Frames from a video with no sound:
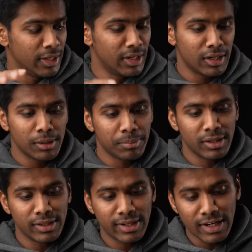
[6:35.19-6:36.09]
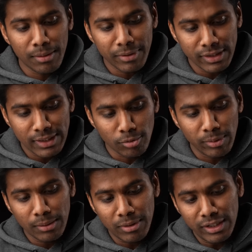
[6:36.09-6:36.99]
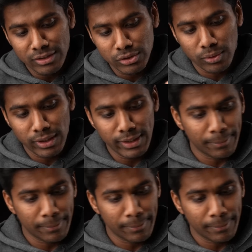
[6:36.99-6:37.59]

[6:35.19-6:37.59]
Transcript: ஏன்னா இப்போ நான் இந்த கிளாம்ப் எடுத்து நான் மொபைலில் மாட்டேன்னு வச்சுக்கோங்களேன்